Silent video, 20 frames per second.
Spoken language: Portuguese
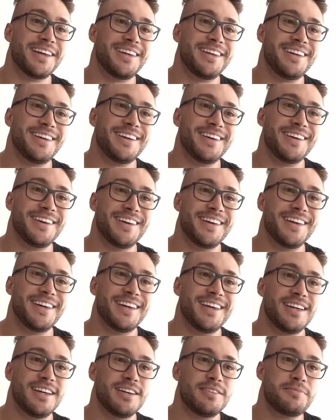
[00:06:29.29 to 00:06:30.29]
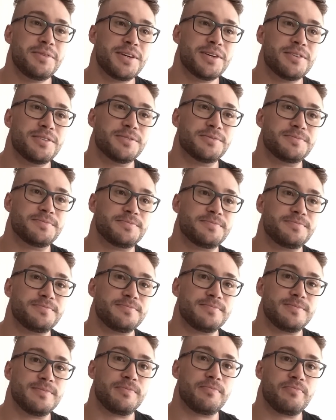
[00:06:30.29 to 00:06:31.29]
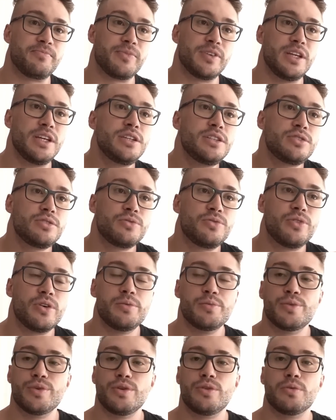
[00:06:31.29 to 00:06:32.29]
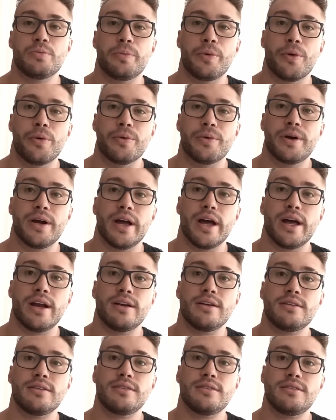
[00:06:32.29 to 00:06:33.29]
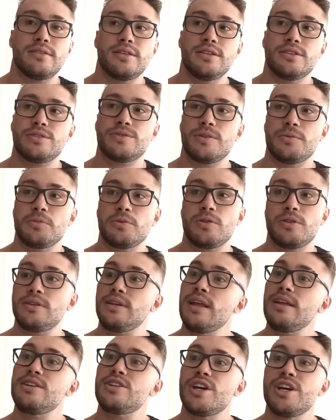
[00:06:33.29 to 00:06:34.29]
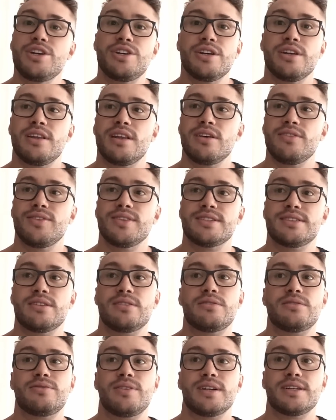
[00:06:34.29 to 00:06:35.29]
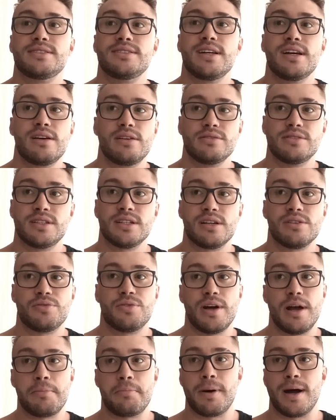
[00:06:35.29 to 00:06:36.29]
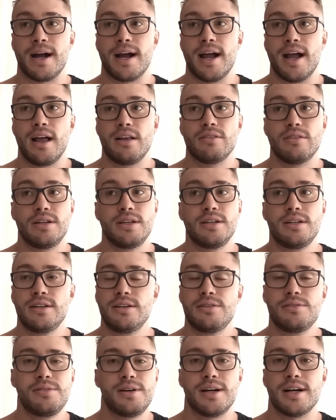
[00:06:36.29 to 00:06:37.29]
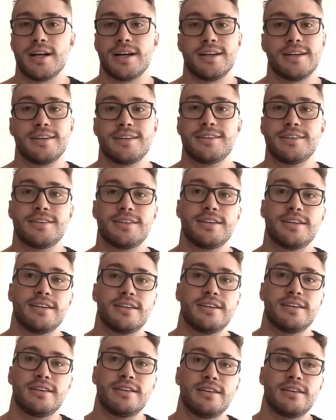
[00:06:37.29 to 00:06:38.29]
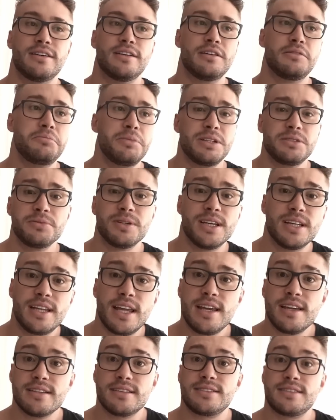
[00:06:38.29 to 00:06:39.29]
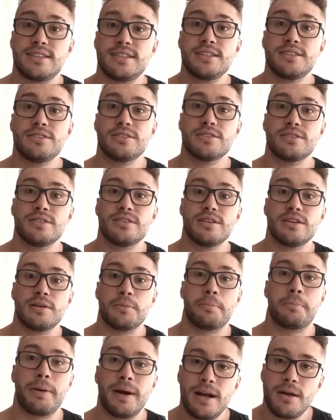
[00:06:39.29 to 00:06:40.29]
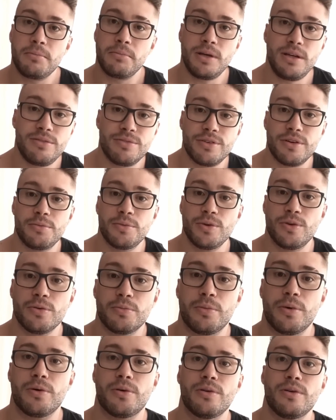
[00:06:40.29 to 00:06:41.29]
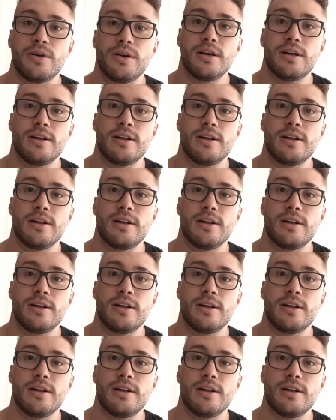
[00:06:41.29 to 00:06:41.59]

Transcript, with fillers: E, meu, isso foi muito bom, cara. Isso foi muito... Tem gente que tem a visão, fala assim, ah, o Zanca foi apagado ali. Não, cara. Não. Mesmo que tenha sido, para mim foi muito bom.